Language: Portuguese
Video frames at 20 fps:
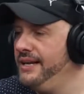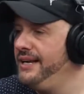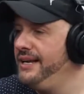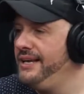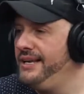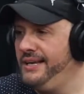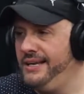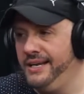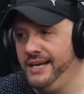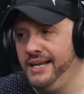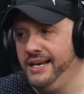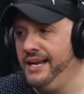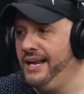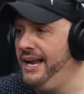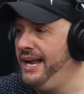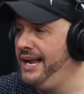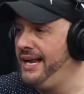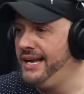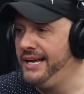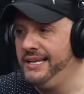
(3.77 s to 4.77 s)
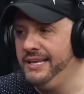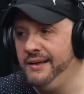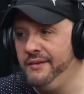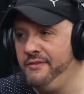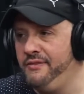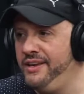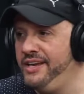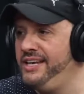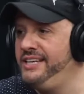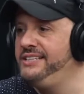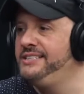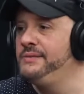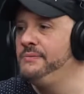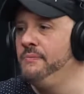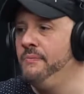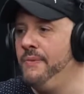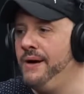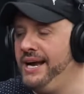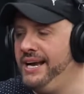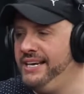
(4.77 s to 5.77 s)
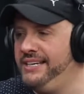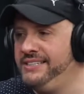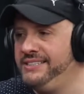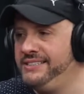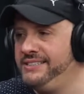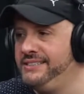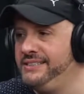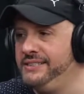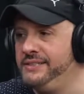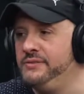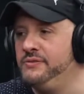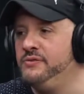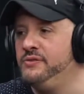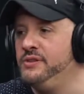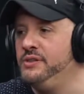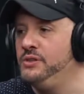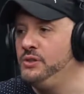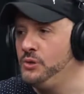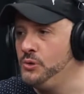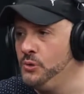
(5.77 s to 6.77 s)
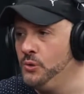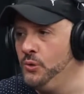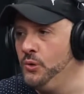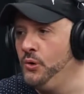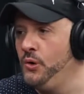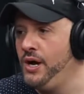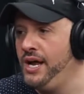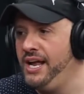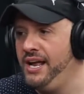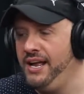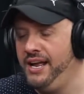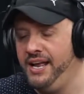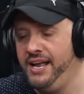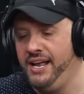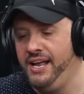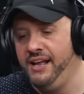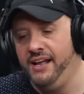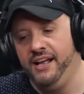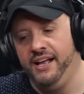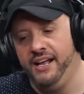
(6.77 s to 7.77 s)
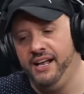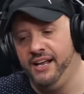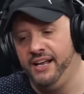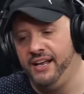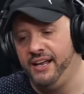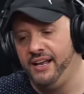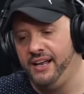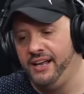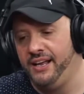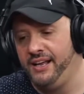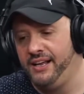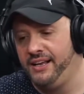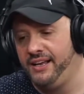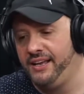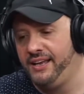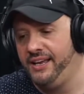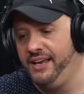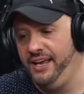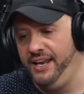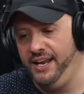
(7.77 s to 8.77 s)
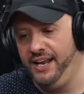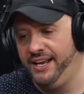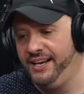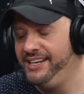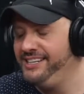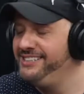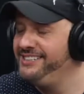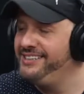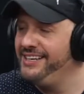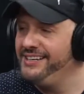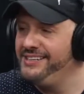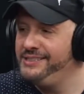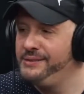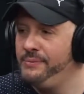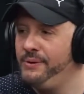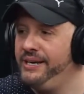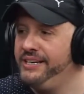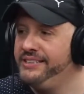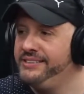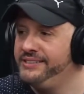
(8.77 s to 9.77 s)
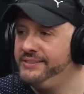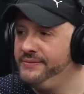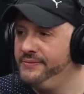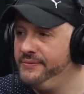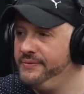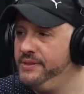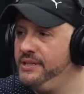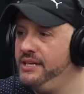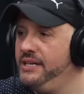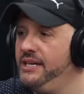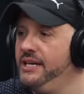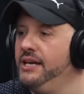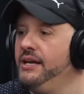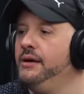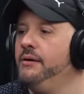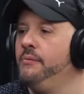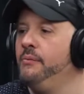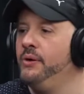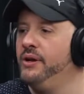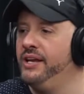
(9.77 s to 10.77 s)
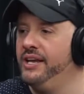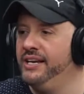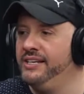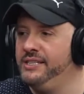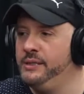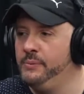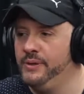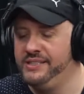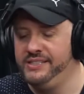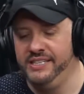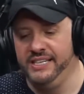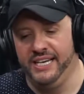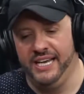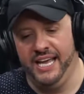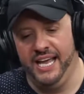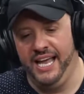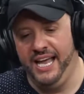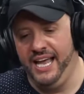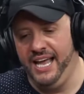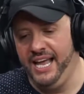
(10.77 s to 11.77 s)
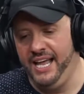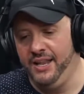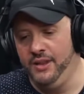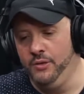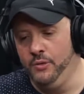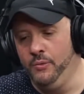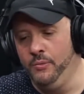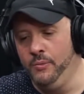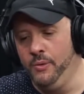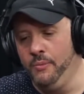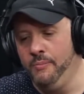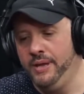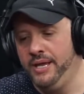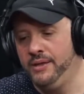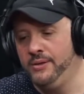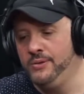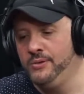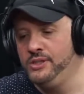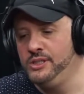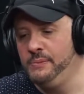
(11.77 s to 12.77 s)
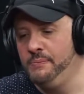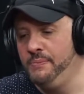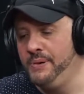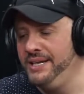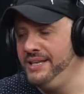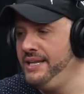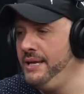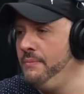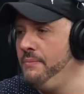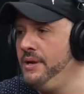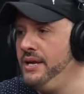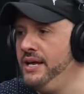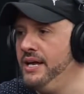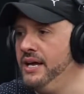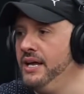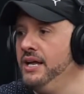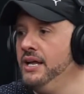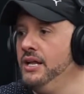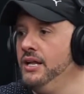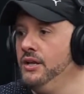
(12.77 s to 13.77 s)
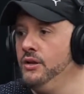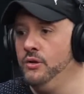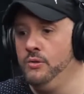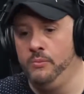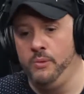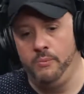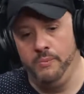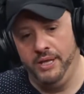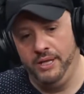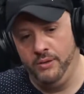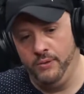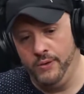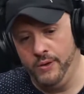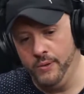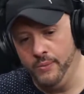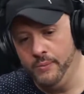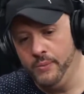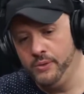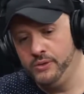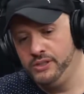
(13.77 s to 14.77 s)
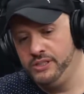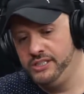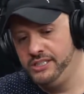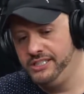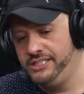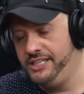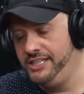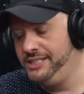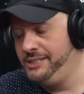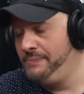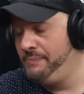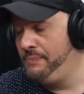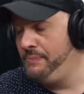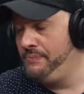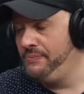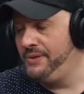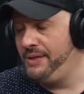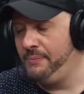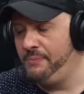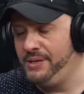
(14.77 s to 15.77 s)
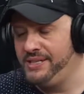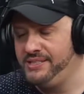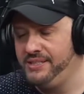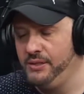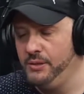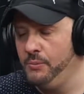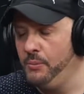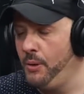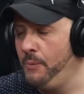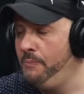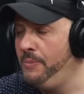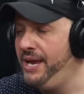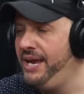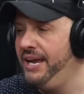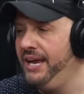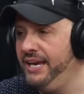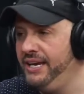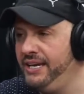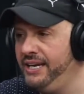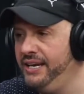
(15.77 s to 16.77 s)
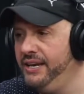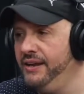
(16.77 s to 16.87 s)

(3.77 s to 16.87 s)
Cara, é cada vez mais difícil é, querer acreditar nesse país. Porque, tipo assim, é num momento de pandemia, num momento que um monte de gente tá passando mó perrengue,